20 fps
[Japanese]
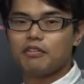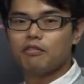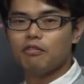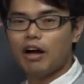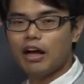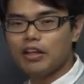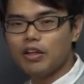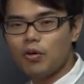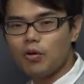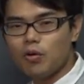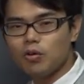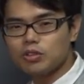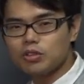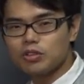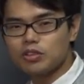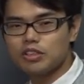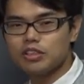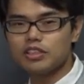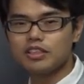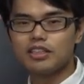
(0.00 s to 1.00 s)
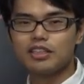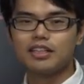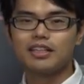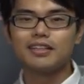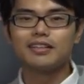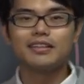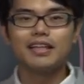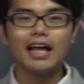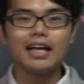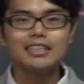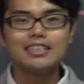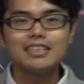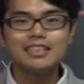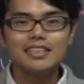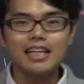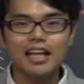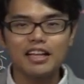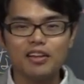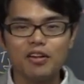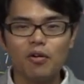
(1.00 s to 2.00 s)
和の法則足し
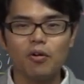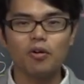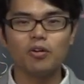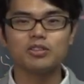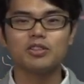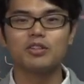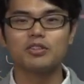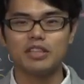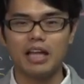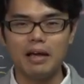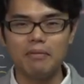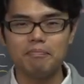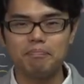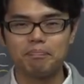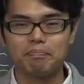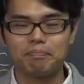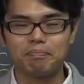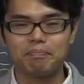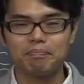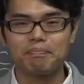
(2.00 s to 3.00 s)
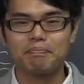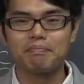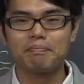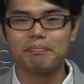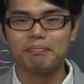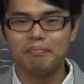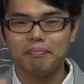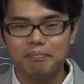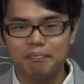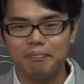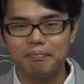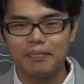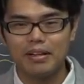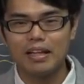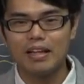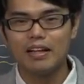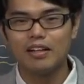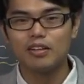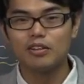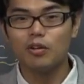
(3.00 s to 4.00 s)
算の法則ねうん
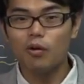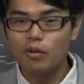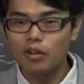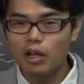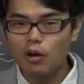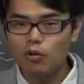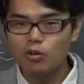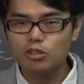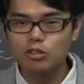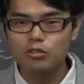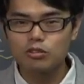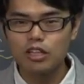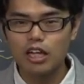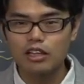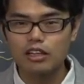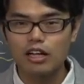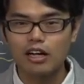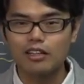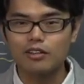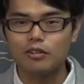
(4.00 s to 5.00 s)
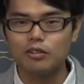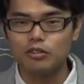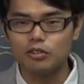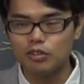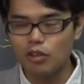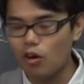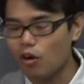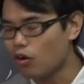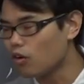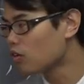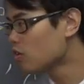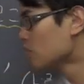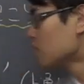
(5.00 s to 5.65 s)
どんな法則だったかというと